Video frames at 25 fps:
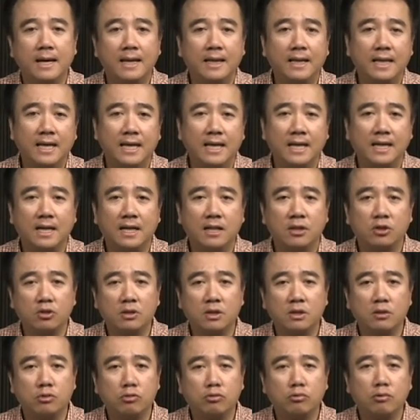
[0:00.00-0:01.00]
第一个就
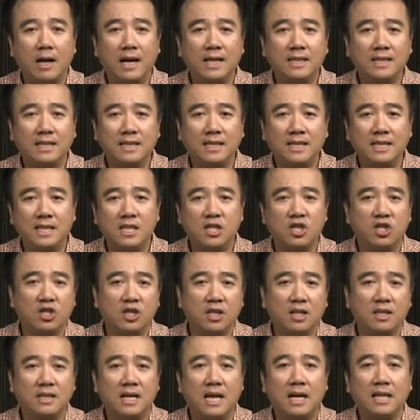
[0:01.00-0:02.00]
是出埃及记十
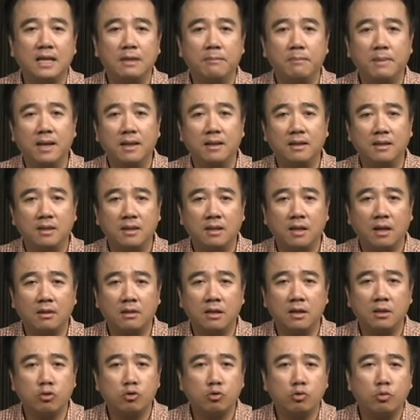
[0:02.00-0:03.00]
二章里面提到
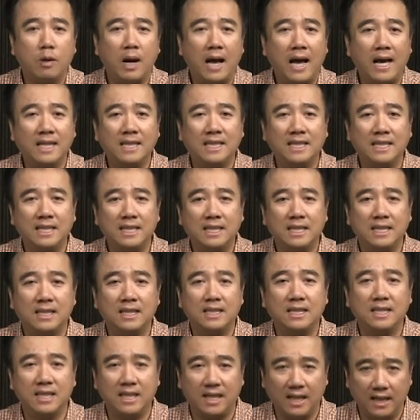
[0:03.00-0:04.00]
的出埃及
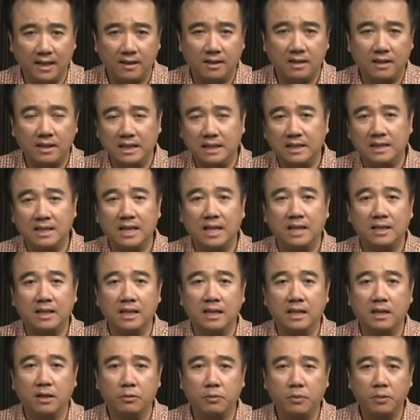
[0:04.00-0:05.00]
前的这样的
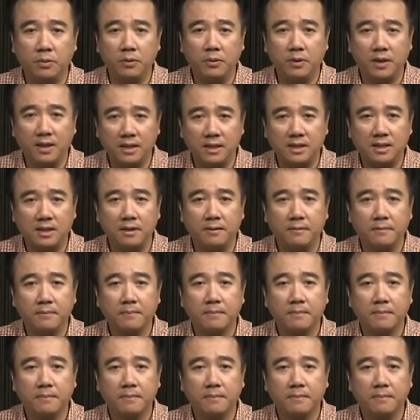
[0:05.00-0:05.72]
一个逾越节。